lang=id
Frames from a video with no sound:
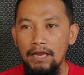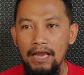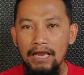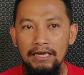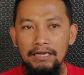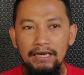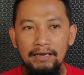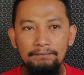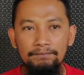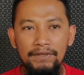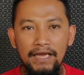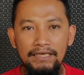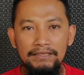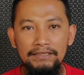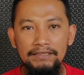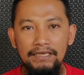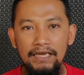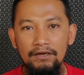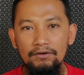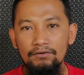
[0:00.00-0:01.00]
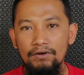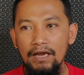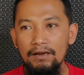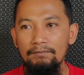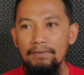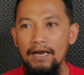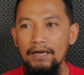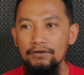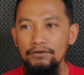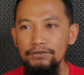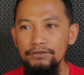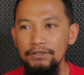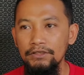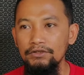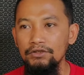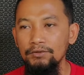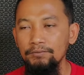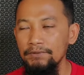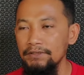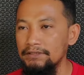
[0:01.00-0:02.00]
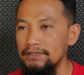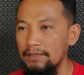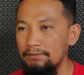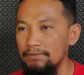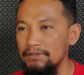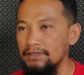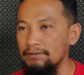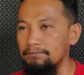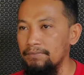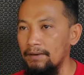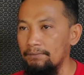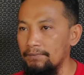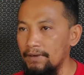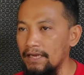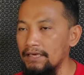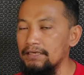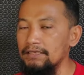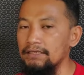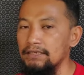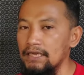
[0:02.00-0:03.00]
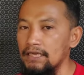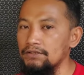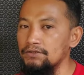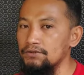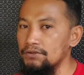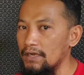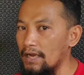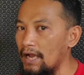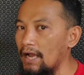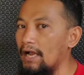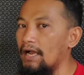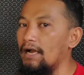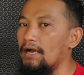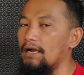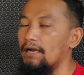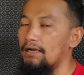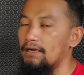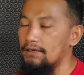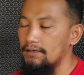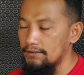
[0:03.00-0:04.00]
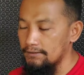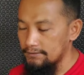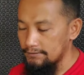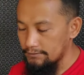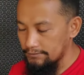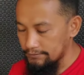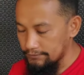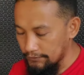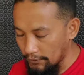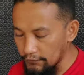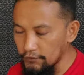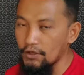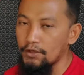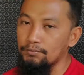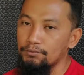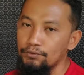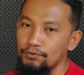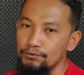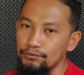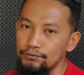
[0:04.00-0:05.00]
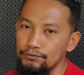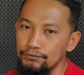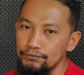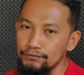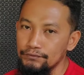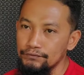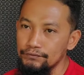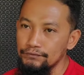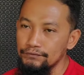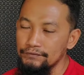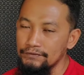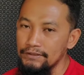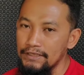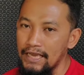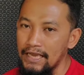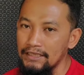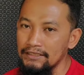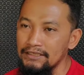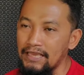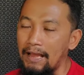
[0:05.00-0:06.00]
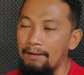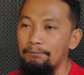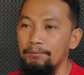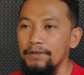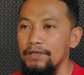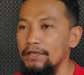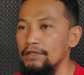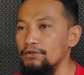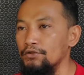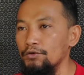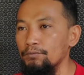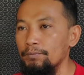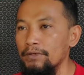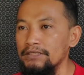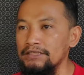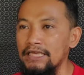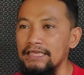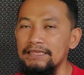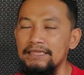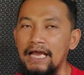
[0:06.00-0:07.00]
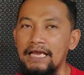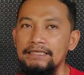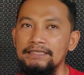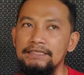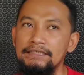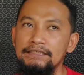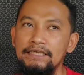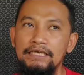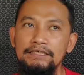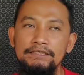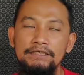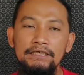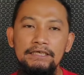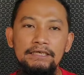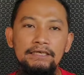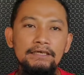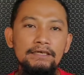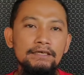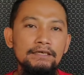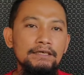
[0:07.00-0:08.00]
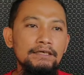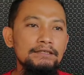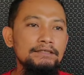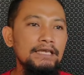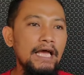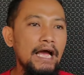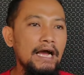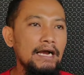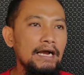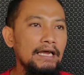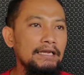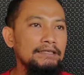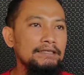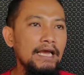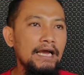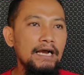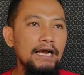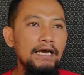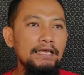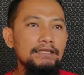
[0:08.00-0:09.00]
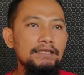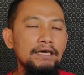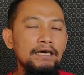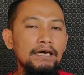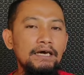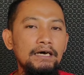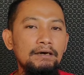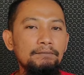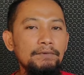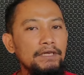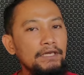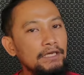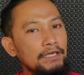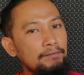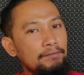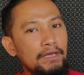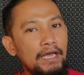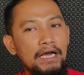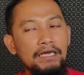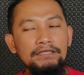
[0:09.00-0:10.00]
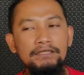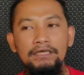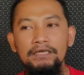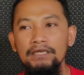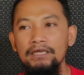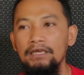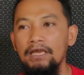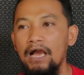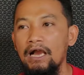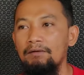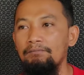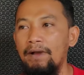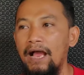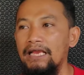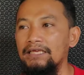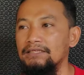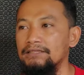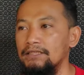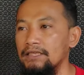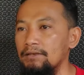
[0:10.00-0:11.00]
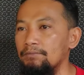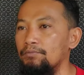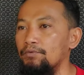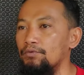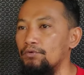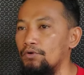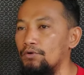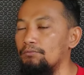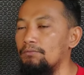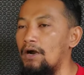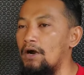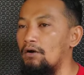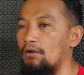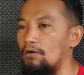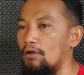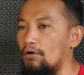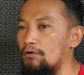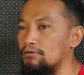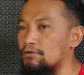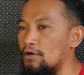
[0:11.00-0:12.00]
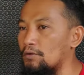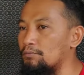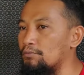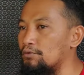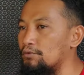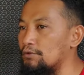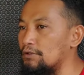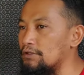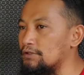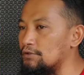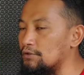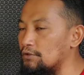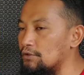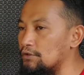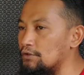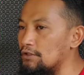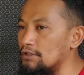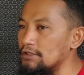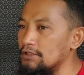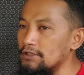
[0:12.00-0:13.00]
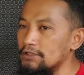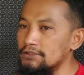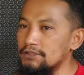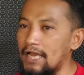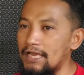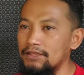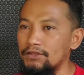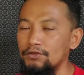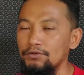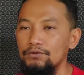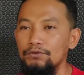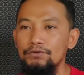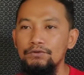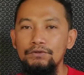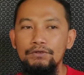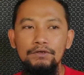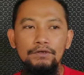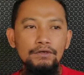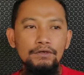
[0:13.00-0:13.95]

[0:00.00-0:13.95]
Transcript: adaptasinya kurang bagus itu bisa menyebabkan dia juga rontok bulu. Ya, tapi itu persentasenya sih sangat-sangat e, eh, minim ya. Jadi yang pasti burung mau lontok bulu itu satu